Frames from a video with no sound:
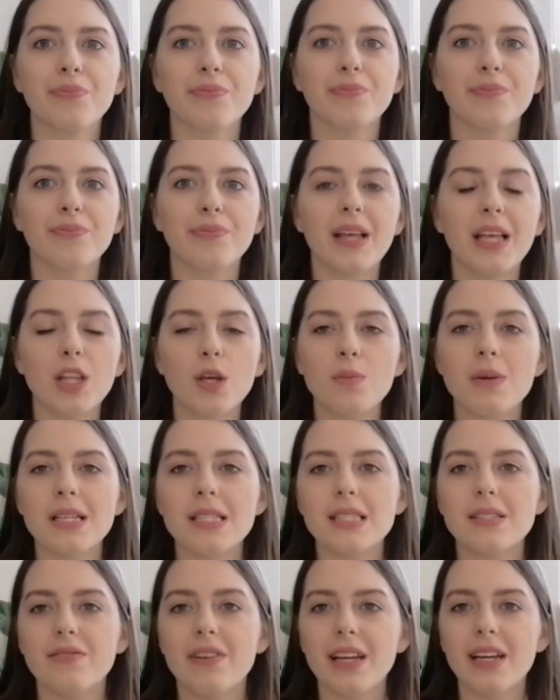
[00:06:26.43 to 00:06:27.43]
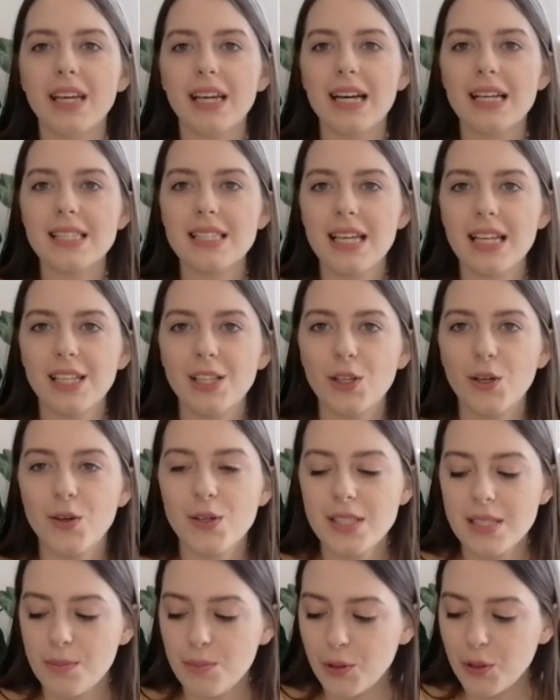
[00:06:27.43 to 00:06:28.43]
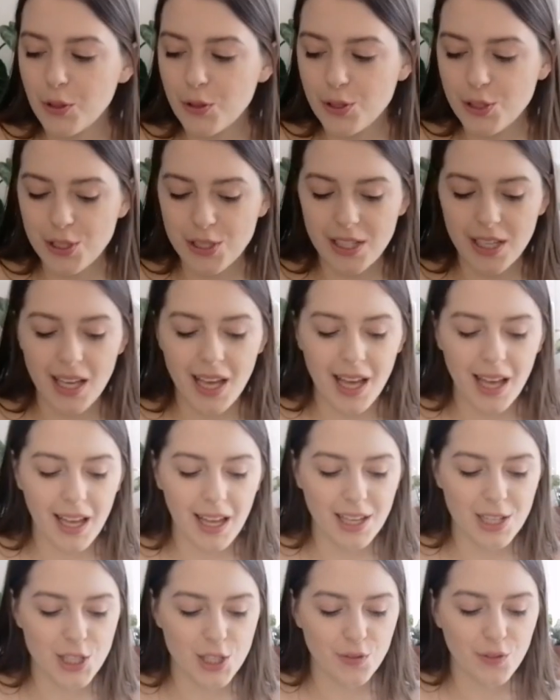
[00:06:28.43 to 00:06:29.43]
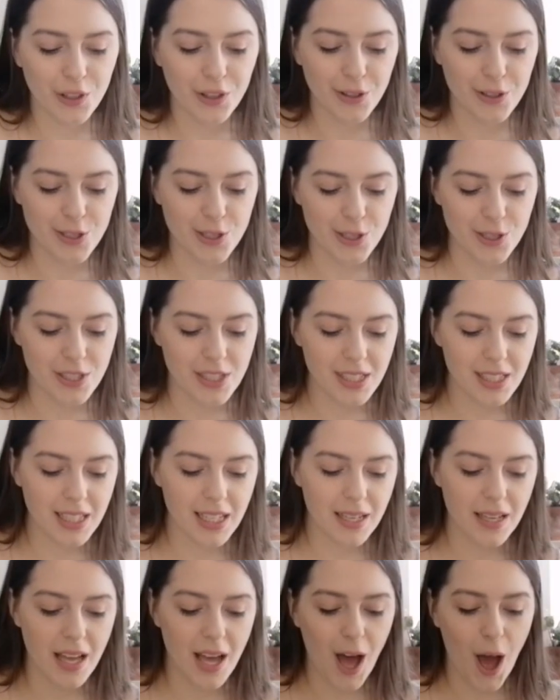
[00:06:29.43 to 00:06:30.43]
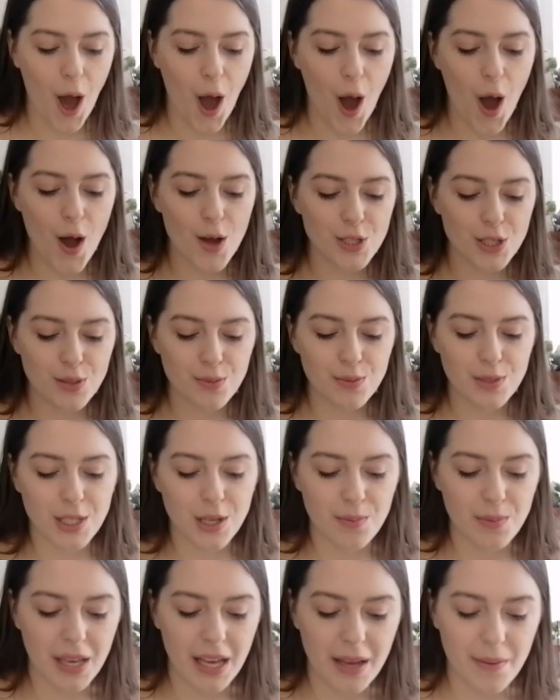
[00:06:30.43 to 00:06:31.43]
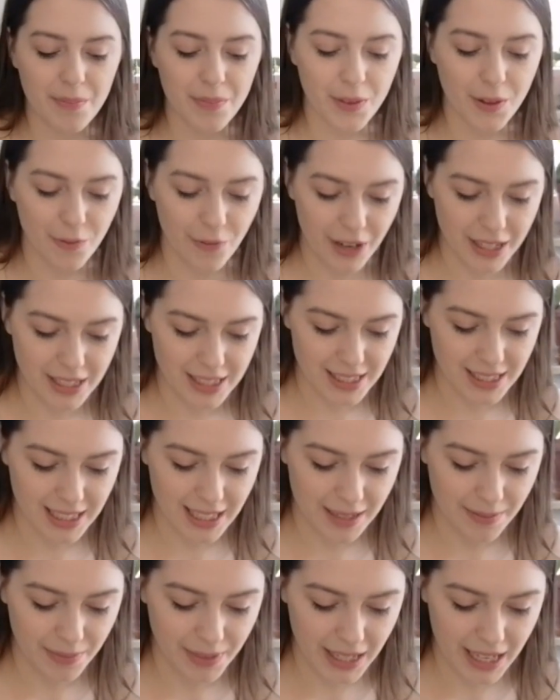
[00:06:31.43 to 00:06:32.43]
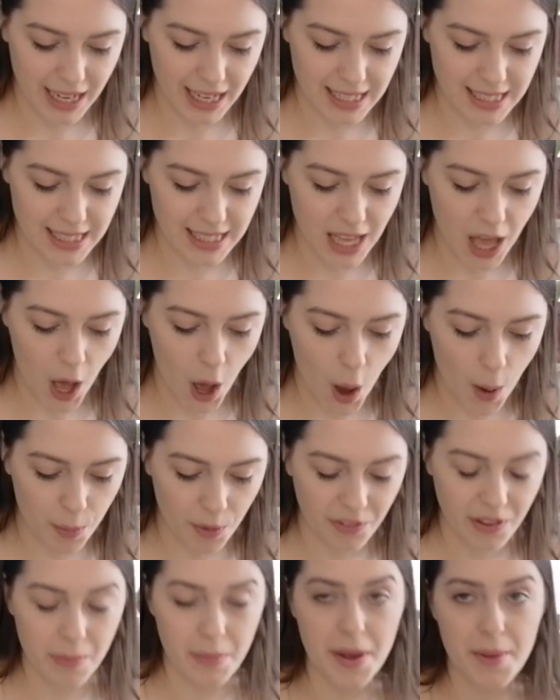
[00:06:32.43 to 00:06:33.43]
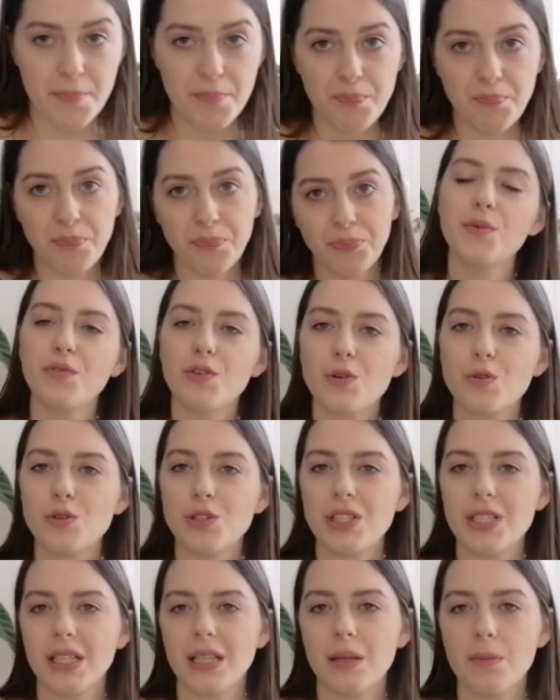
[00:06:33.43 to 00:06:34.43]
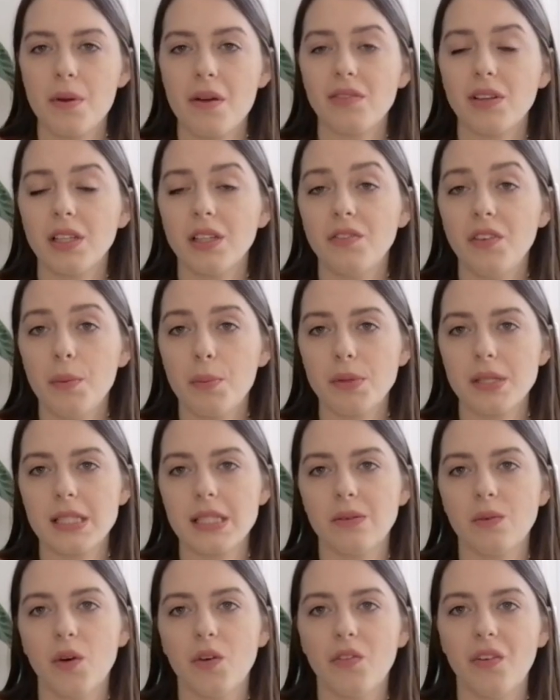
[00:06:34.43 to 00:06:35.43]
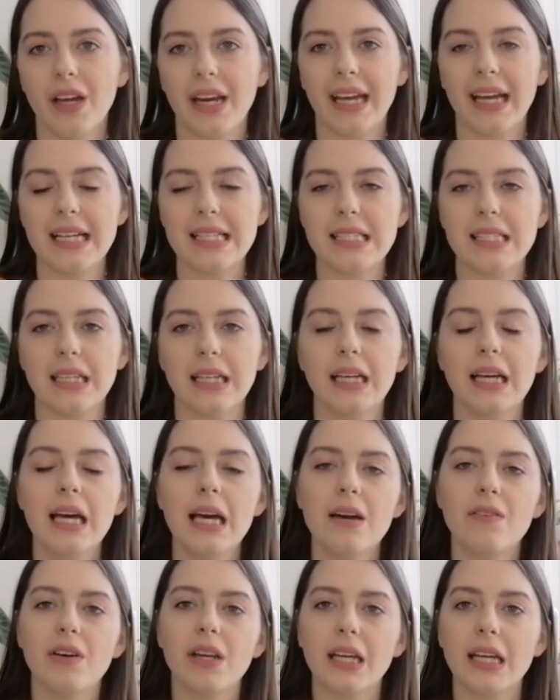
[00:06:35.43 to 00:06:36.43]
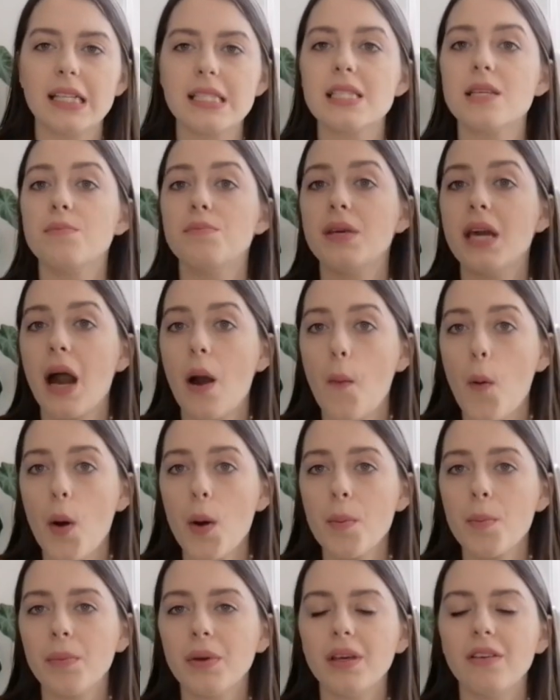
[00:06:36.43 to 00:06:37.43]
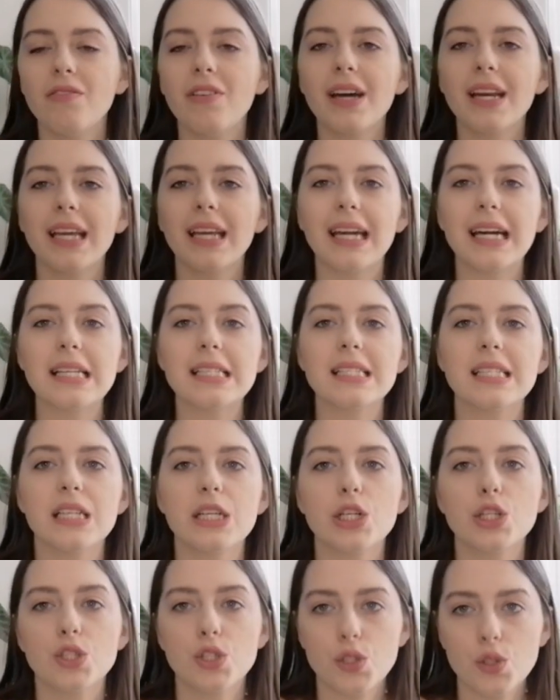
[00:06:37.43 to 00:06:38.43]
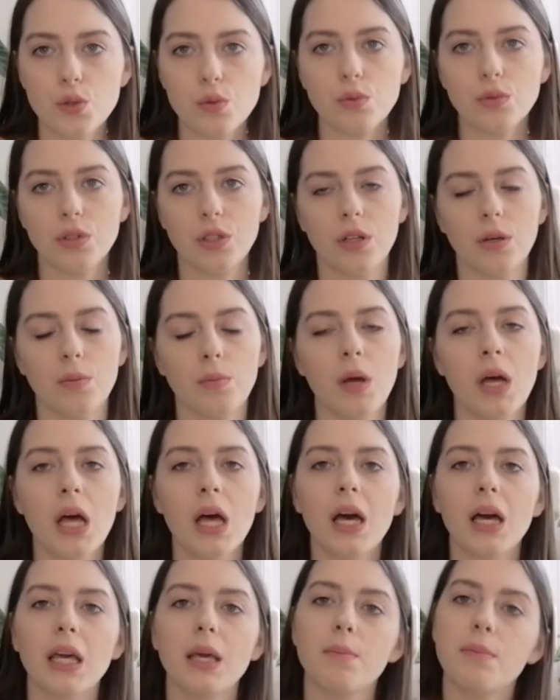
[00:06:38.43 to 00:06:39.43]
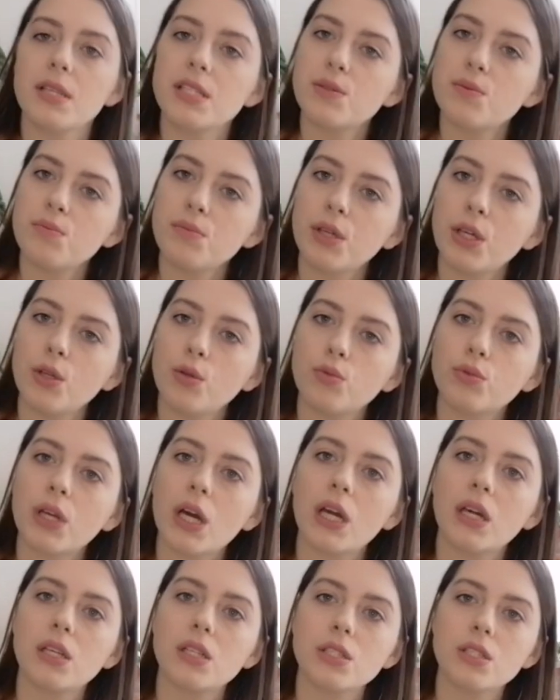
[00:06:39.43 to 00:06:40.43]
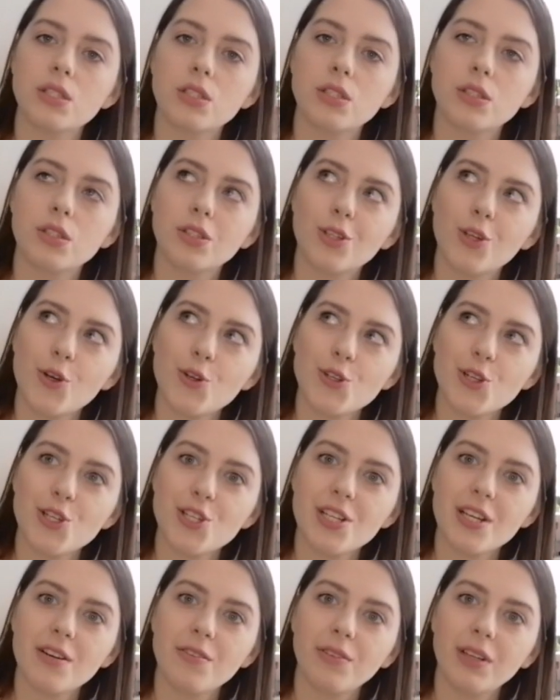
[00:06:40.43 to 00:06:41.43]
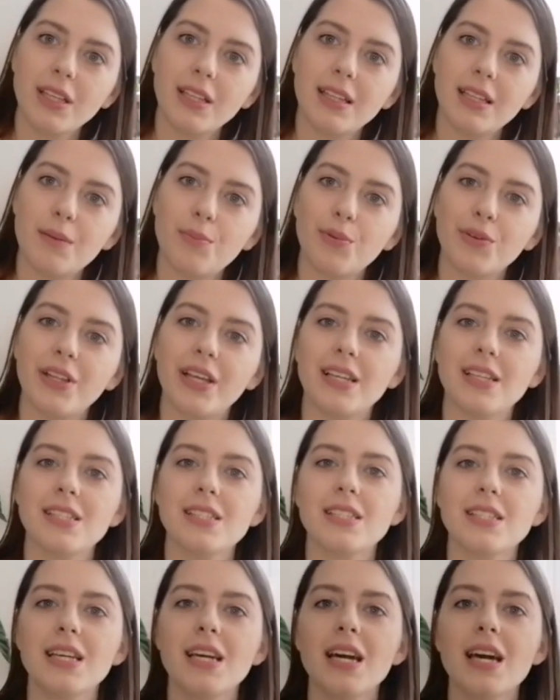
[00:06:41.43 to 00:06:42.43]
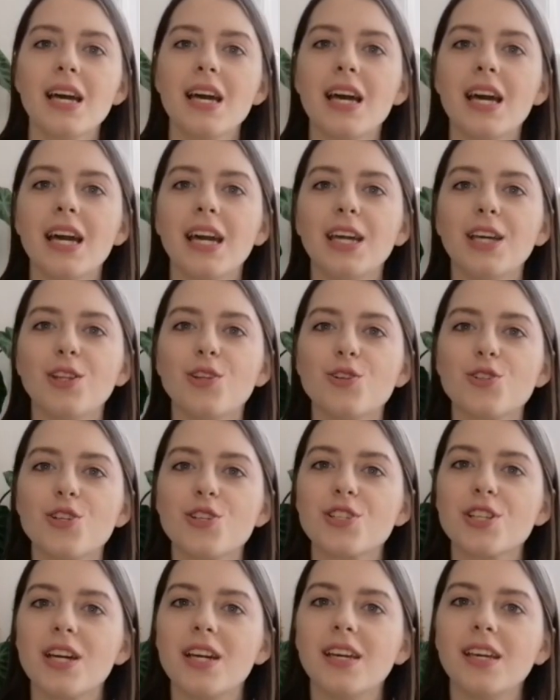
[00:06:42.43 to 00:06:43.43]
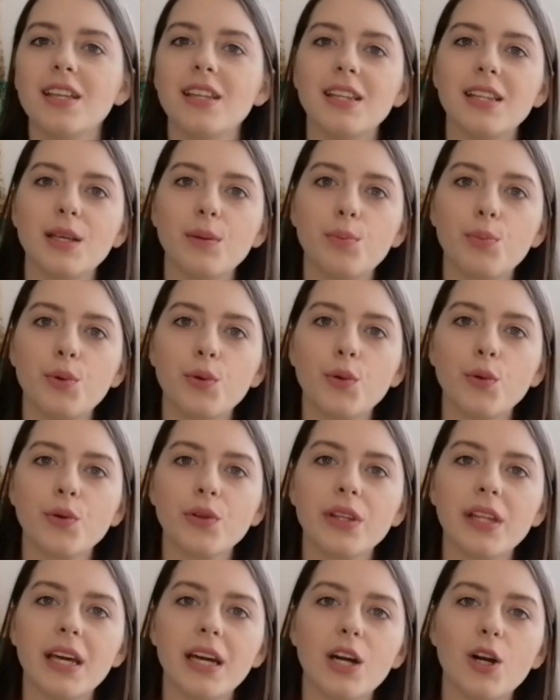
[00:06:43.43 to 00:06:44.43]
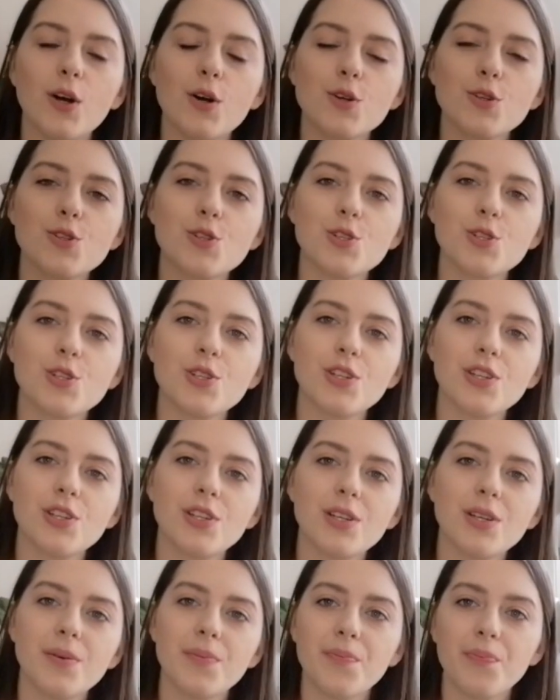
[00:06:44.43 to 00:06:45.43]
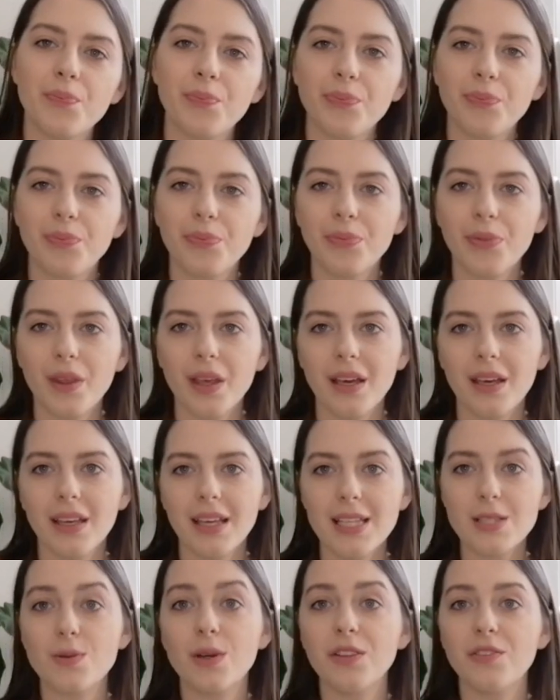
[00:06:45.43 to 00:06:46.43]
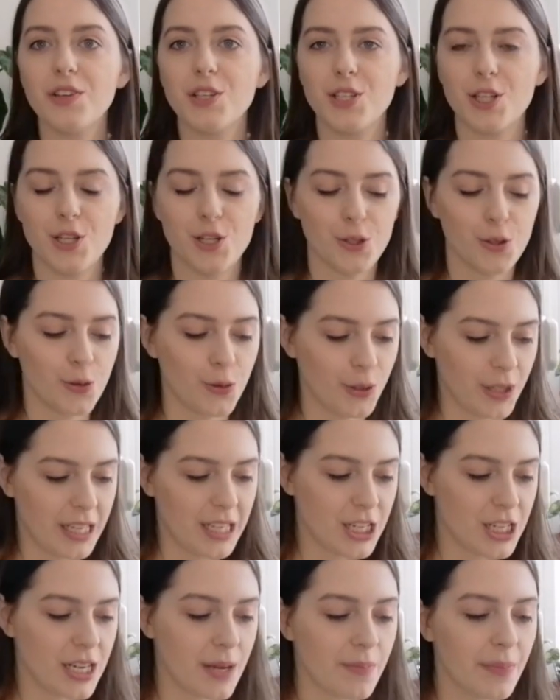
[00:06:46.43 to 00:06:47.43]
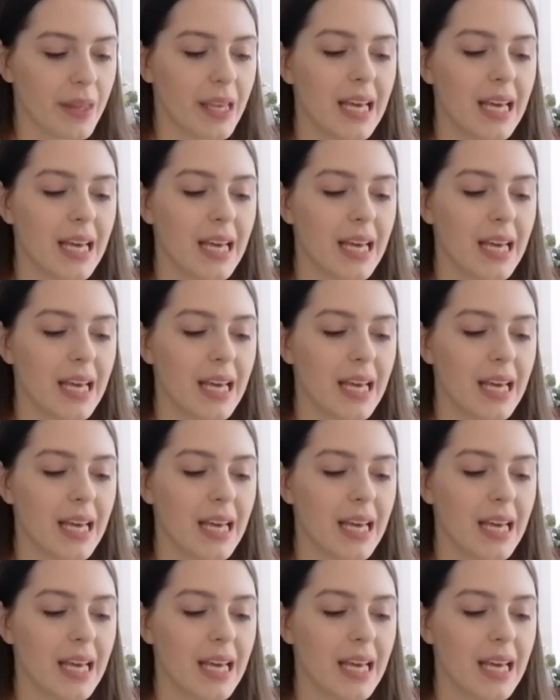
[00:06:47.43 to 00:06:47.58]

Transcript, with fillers: Natomiast wariegacja nie do końca podnosi e, żywotność rośliny, o czym sobie właśnie teraz opowiemy. Możemy wyróżnić tak naprawdę dwie podstawowe wariegacje. Wariegację białą i wariegację żółtą. I będziemy mieli tutaj troszeczkę inne podejście i troszeczkę inny próg tego, czy jest łatwiejsza, czy trudniejsza.